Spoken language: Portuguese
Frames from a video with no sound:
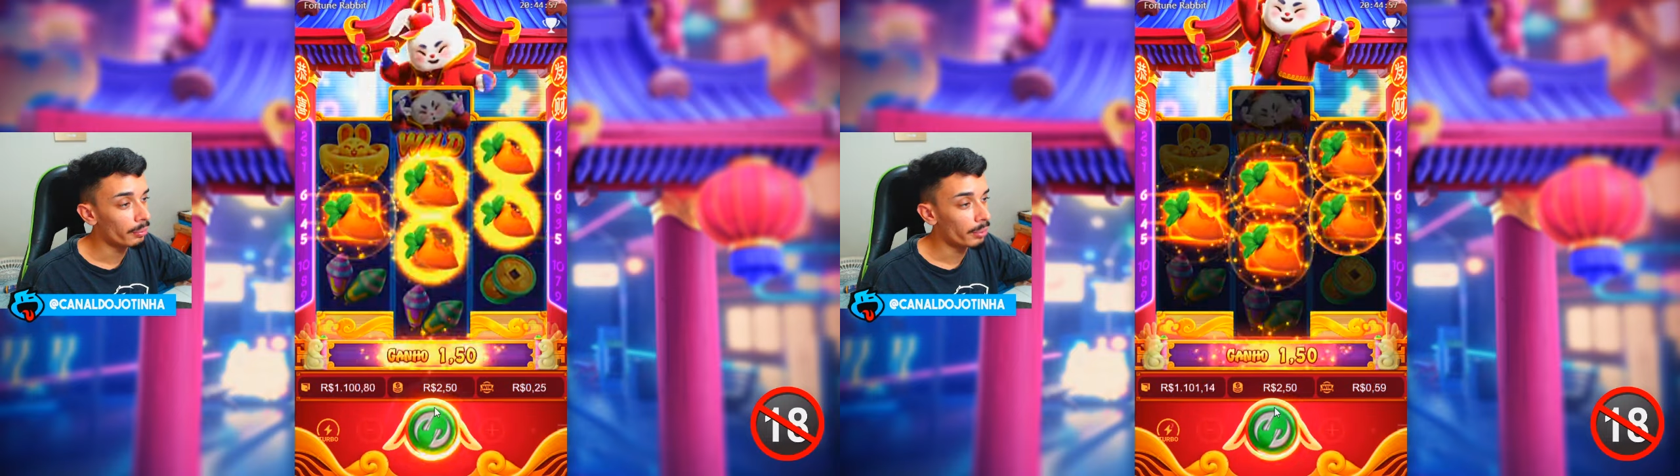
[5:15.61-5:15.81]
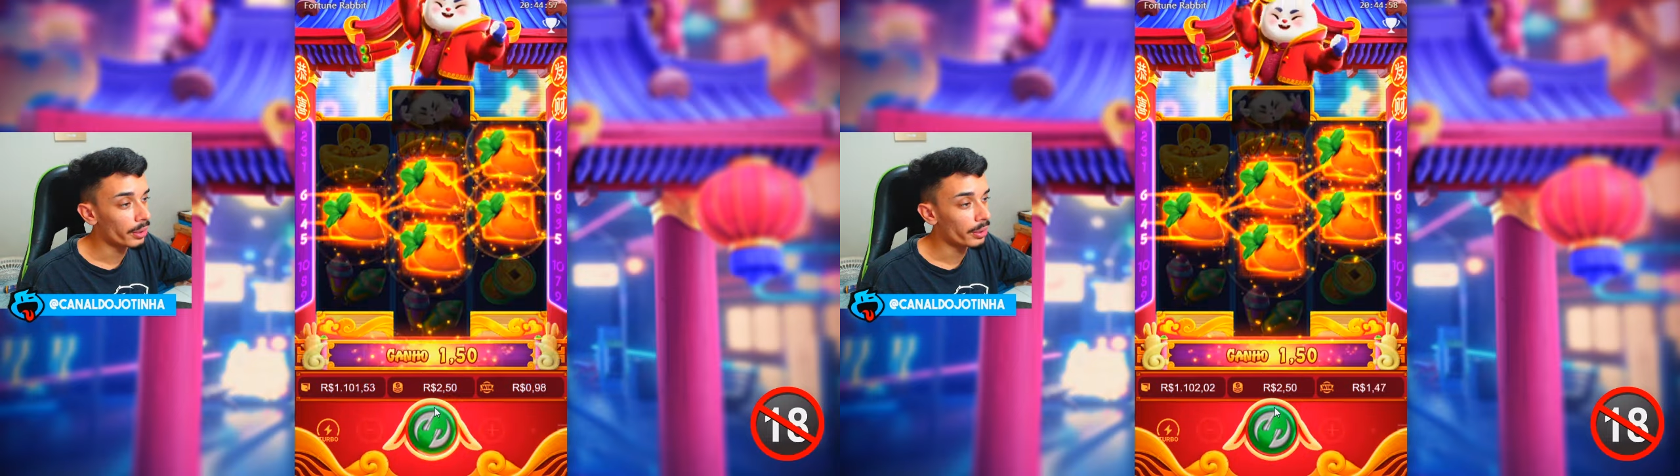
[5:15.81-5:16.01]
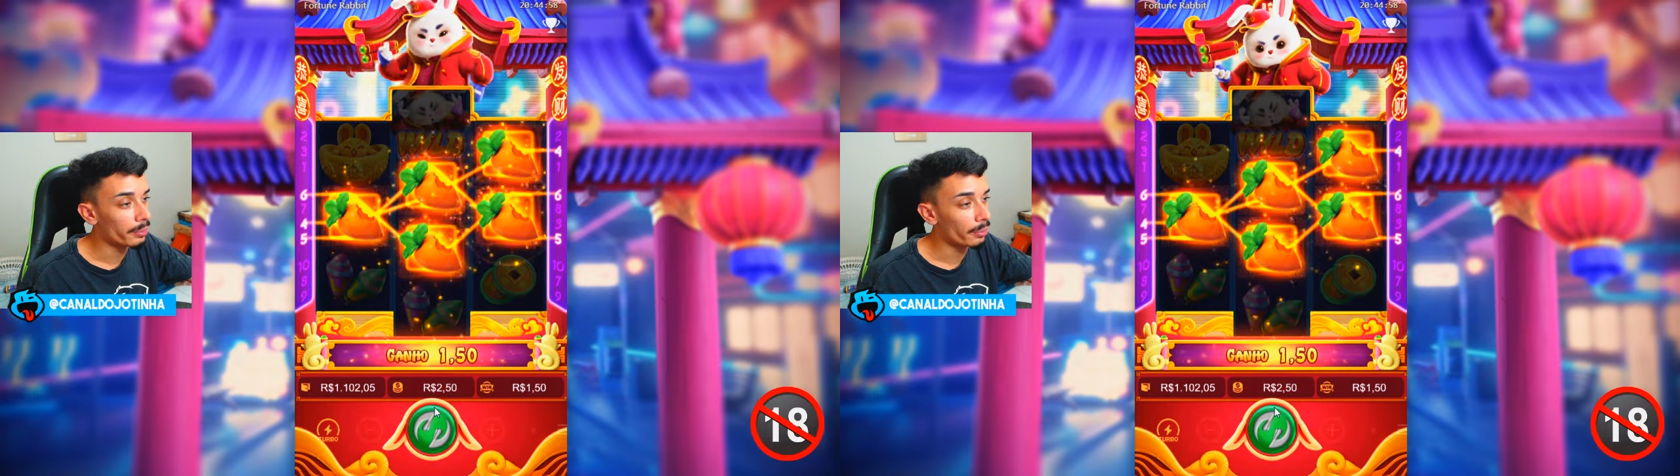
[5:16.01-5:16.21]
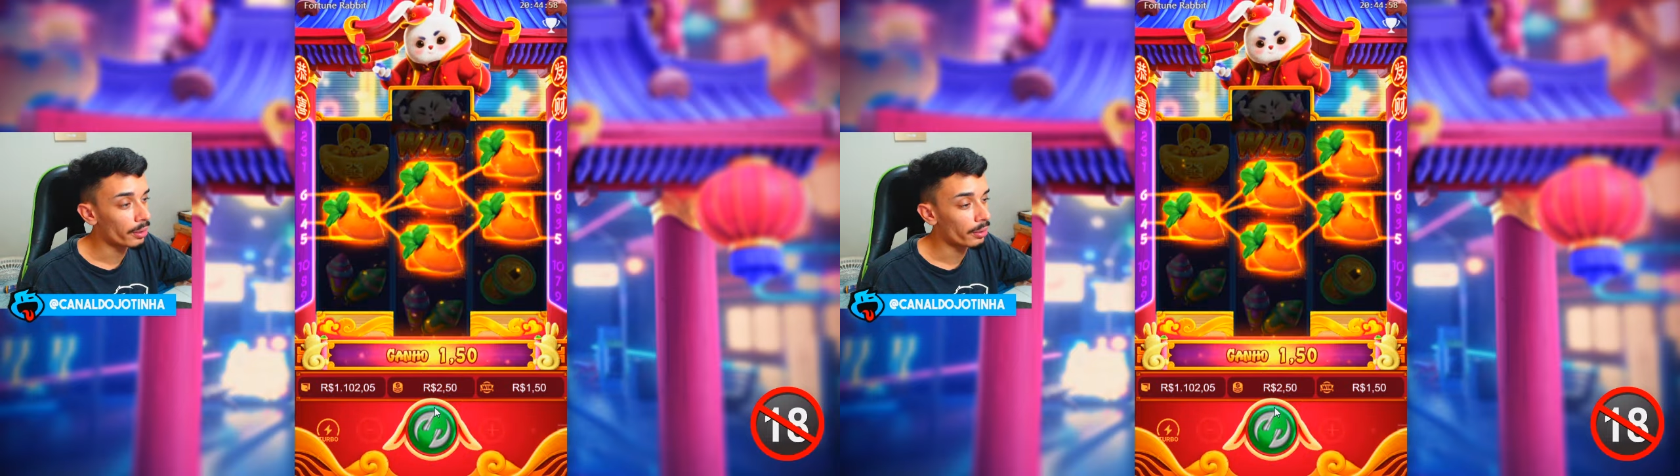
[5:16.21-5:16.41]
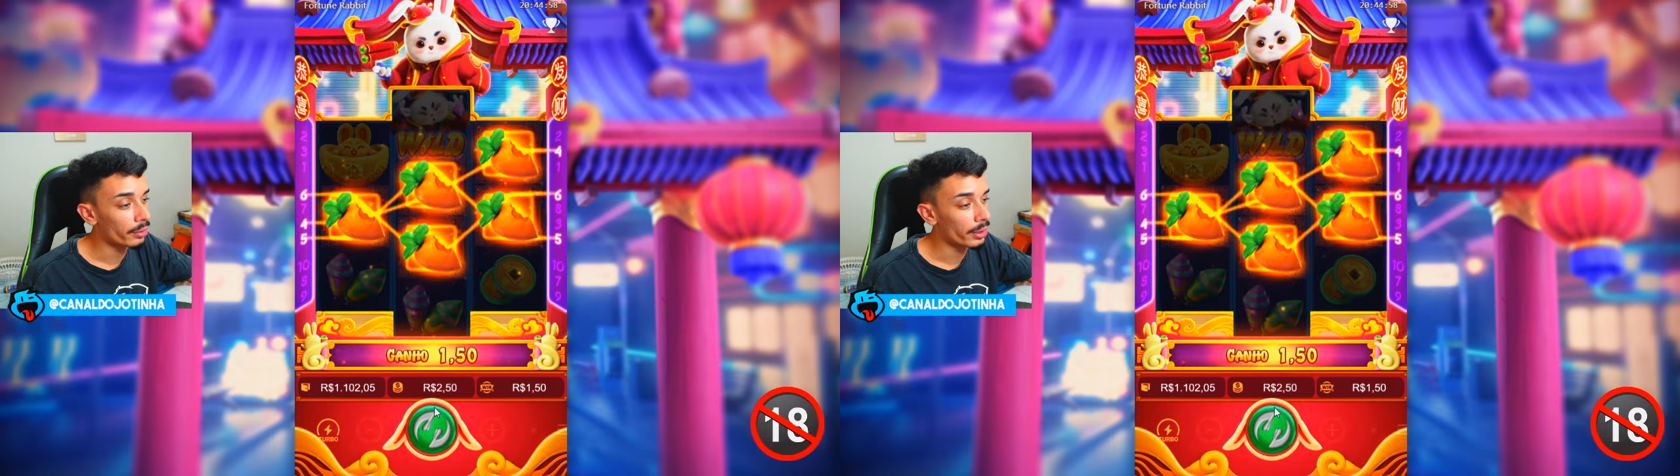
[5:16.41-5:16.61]
Bora que
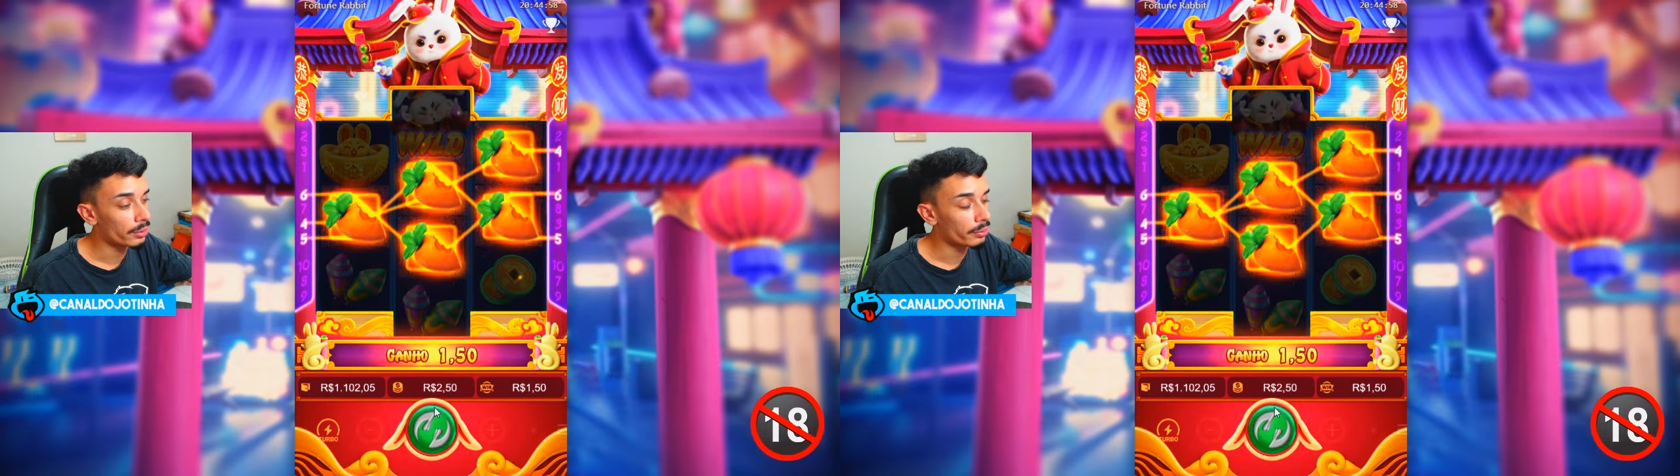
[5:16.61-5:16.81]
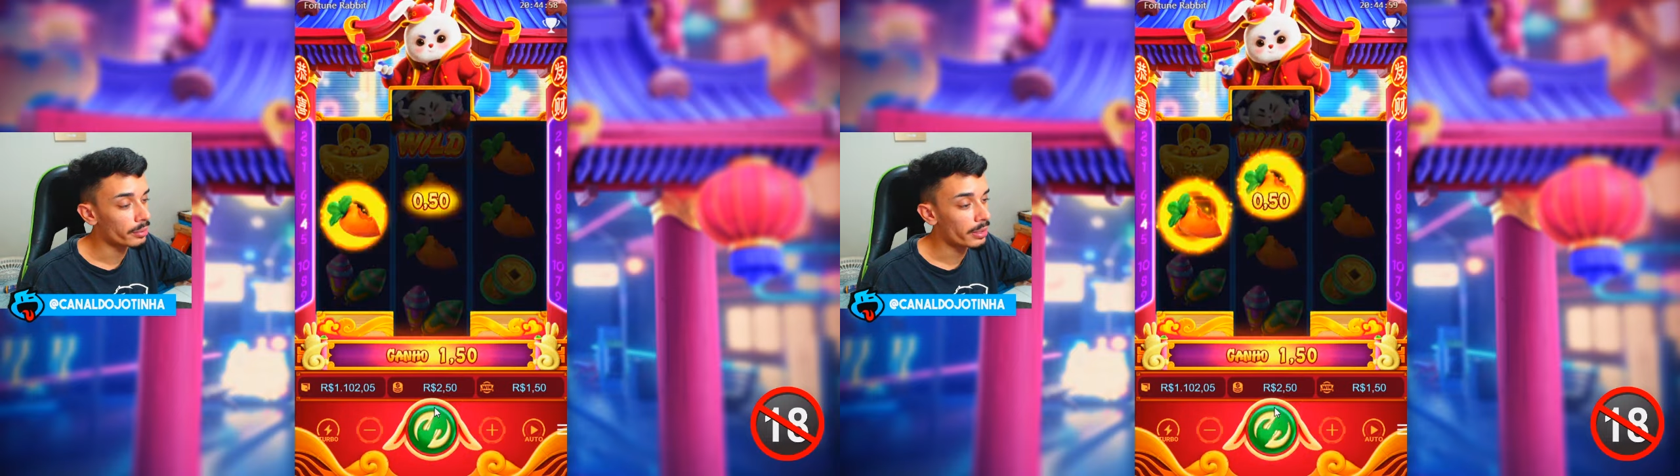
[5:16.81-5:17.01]
bora, conectou uns